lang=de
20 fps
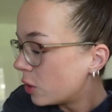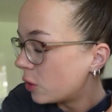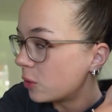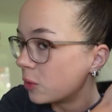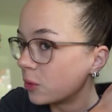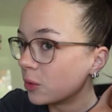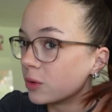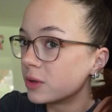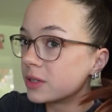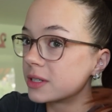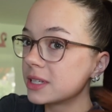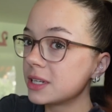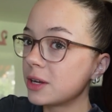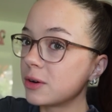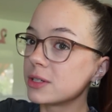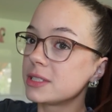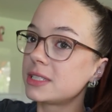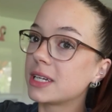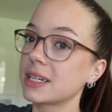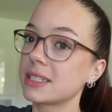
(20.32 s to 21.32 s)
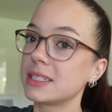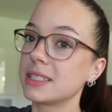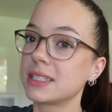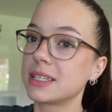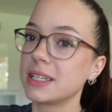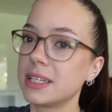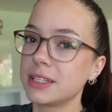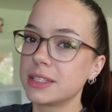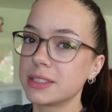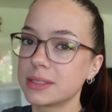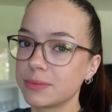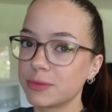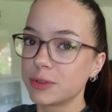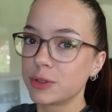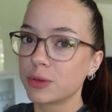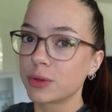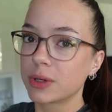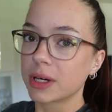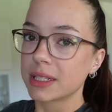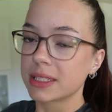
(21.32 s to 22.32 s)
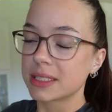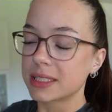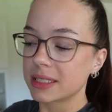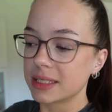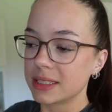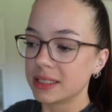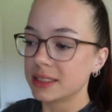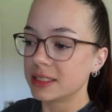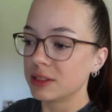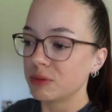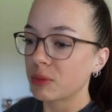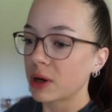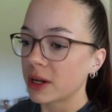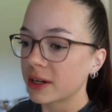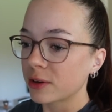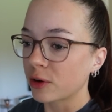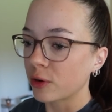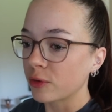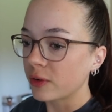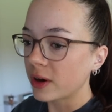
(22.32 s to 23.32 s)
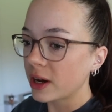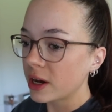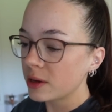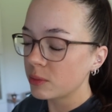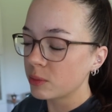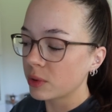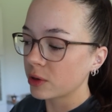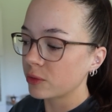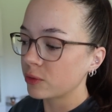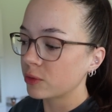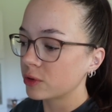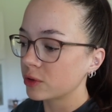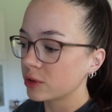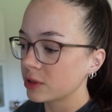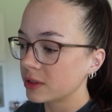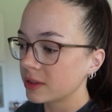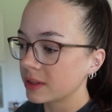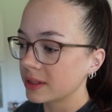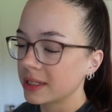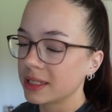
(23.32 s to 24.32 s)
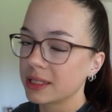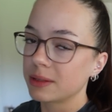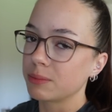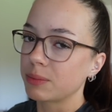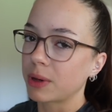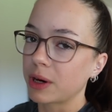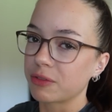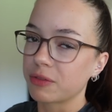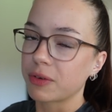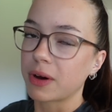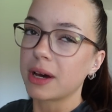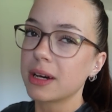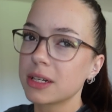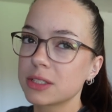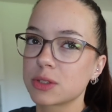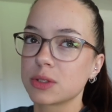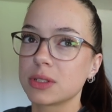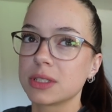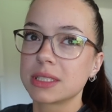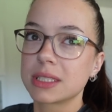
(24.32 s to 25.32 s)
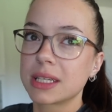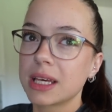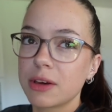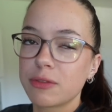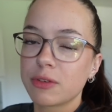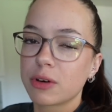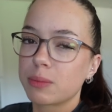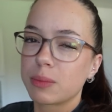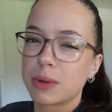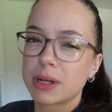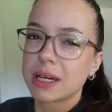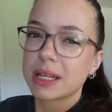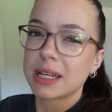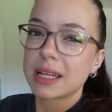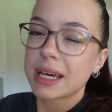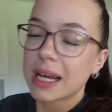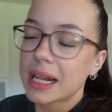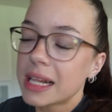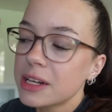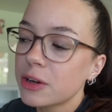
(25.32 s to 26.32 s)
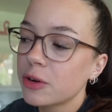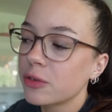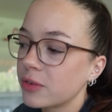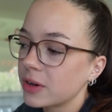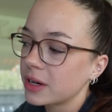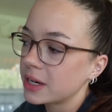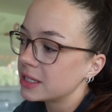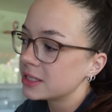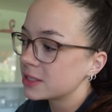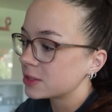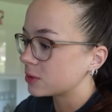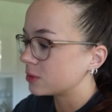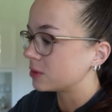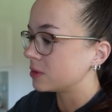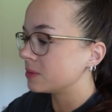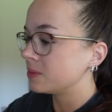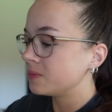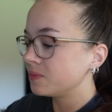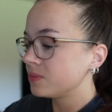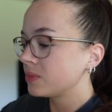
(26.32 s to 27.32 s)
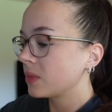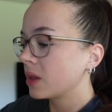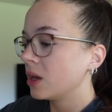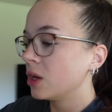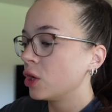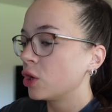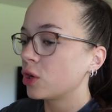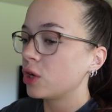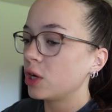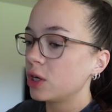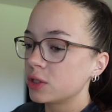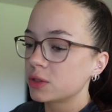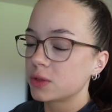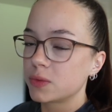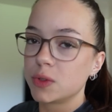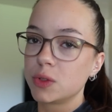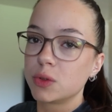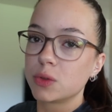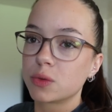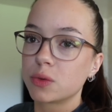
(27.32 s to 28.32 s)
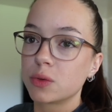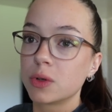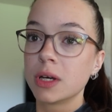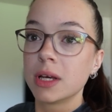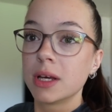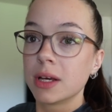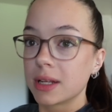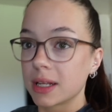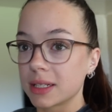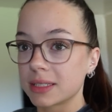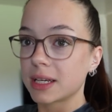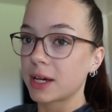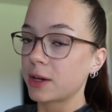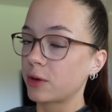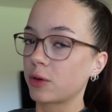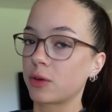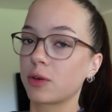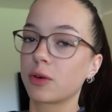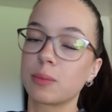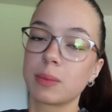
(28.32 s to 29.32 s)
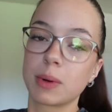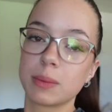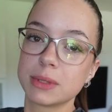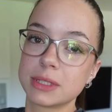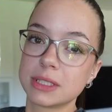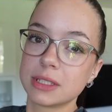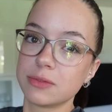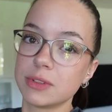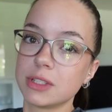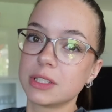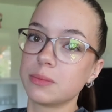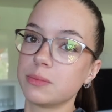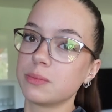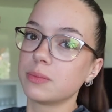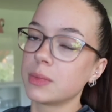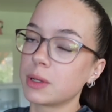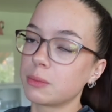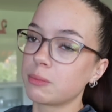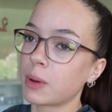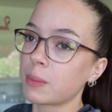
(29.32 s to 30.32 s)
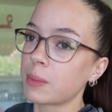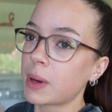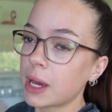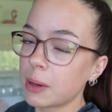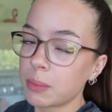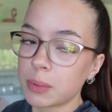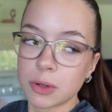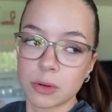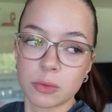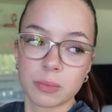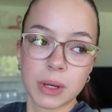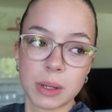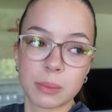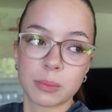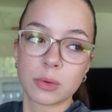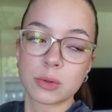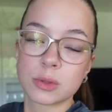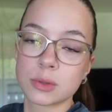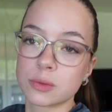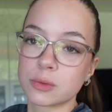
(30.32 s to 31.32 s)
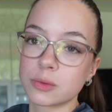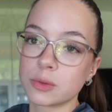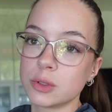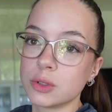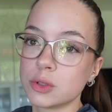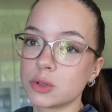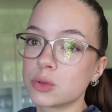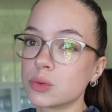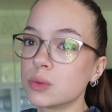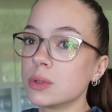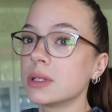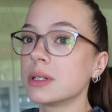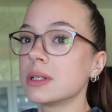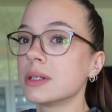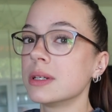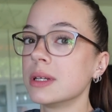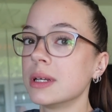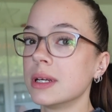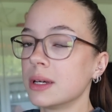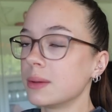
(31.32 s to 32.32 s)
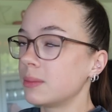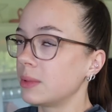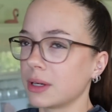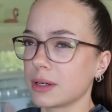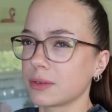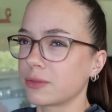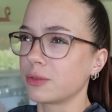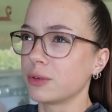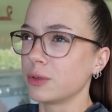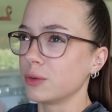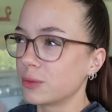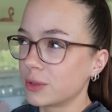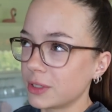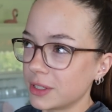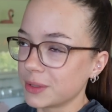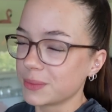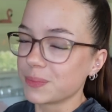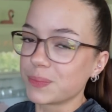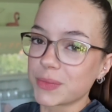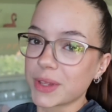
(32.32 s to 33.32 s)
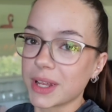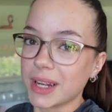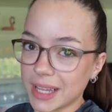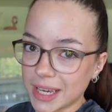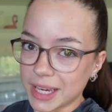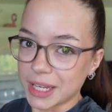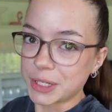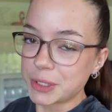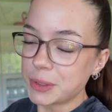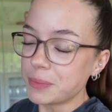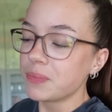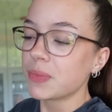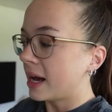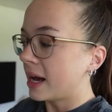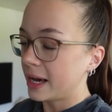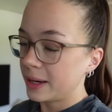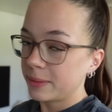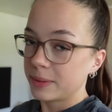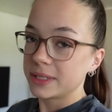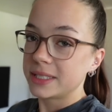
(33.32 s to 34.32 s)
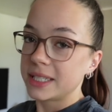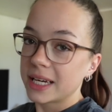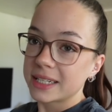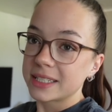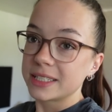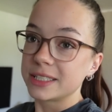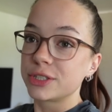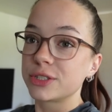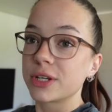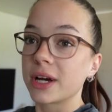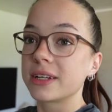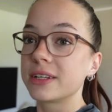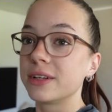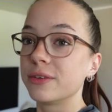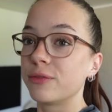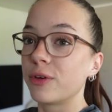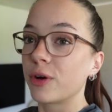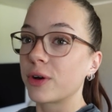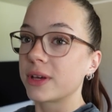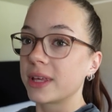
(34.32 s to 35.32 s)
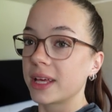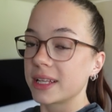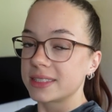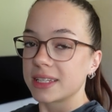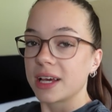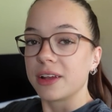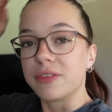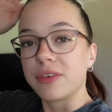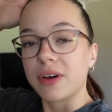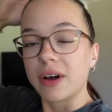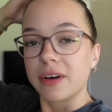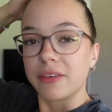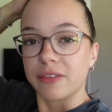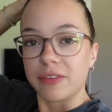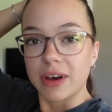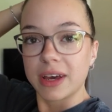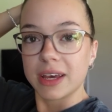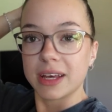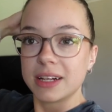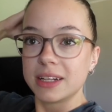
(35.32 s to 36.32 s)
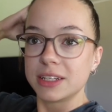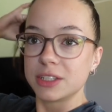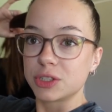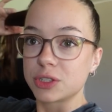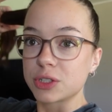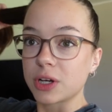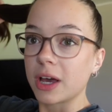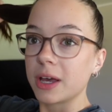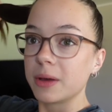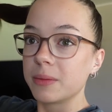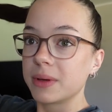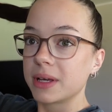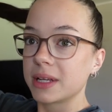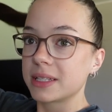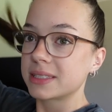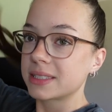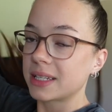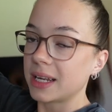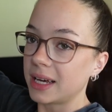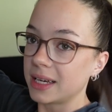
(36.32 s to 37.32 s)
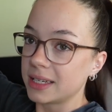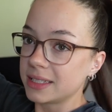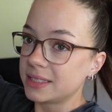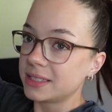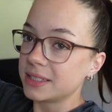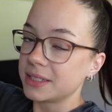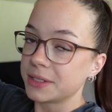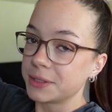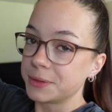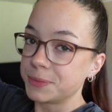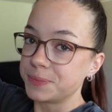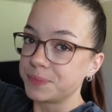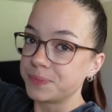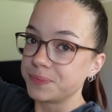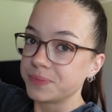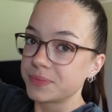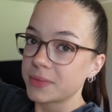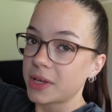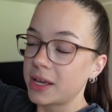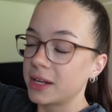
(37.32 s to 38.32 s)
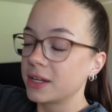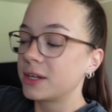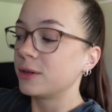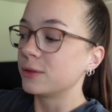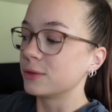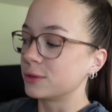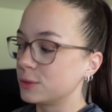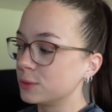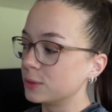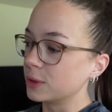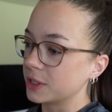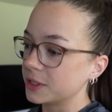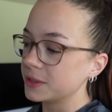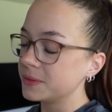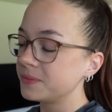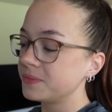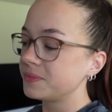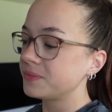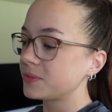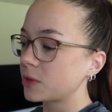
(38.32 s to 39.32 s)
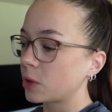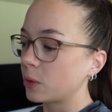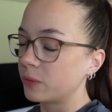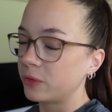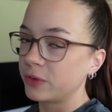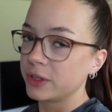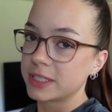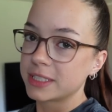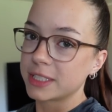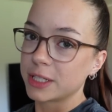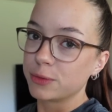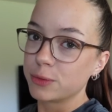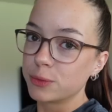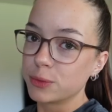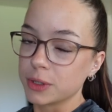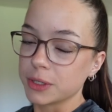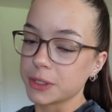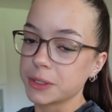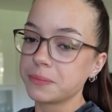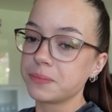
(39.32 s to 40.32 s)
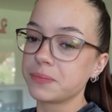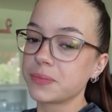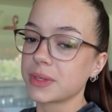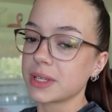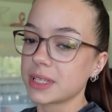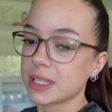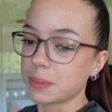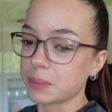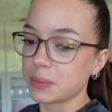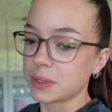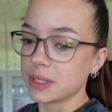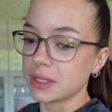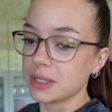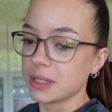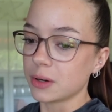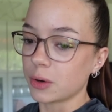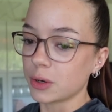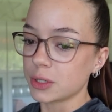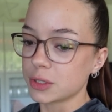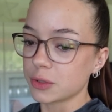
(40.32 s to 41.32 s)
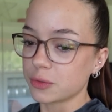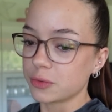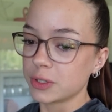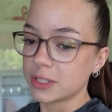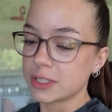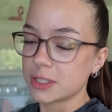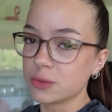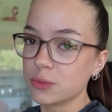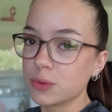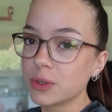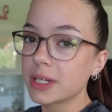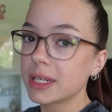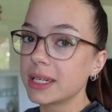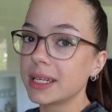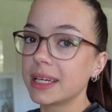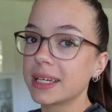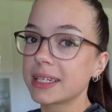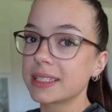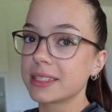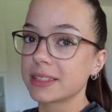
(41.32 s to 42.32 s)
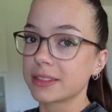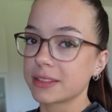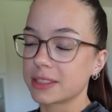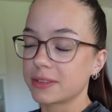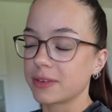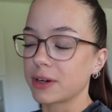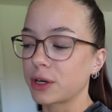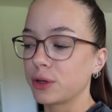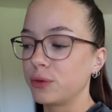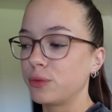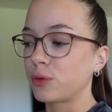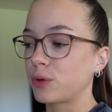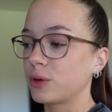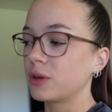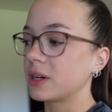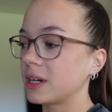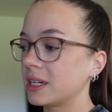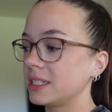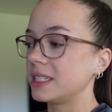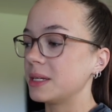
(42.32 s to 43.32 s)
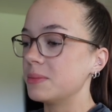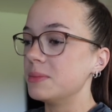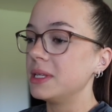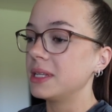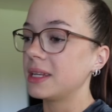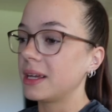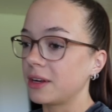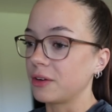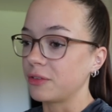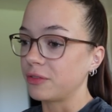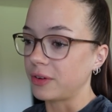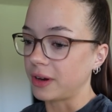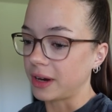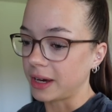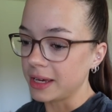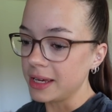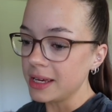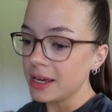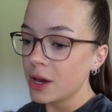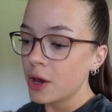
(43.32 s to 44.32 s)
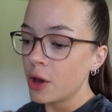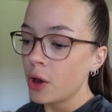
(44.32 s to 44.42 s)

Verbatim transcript: Und genau, ich dachte, ich gehe in diesem Video ganz easy mal darauf ein, beantworte euch nicht ein paar Fragen, sondern ich gehe einfach mal generell darauf ein, so ein kleines Video. Dann zeige ich euch auch mal ein bisschen, wie ich mit meinem iPad und MacBook so für die Schule, äh, für die Uni lerne. Aber ich dachte, ich starte den Vlog jetzt einfach, weil ich schreibe jetzt gleich ähm, eine Klausur um 14 Uhr. Ich habe die heute auf 14 Uhr gelegt. Es war kein früherer Termin leider frei.